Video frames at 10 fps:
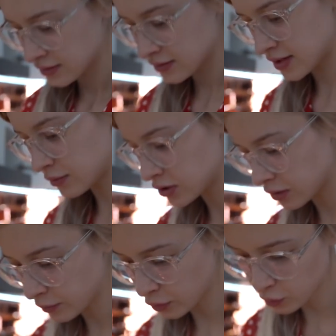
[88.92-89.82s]
Zostały
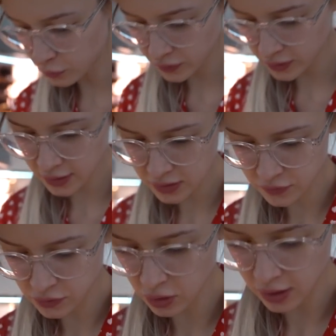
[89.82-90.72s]
nam borówki z
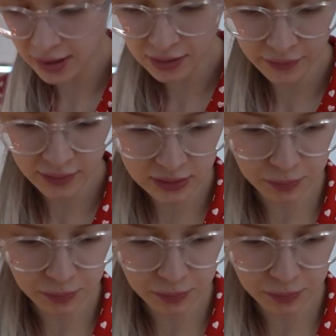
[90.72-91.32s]
wczoraj, więc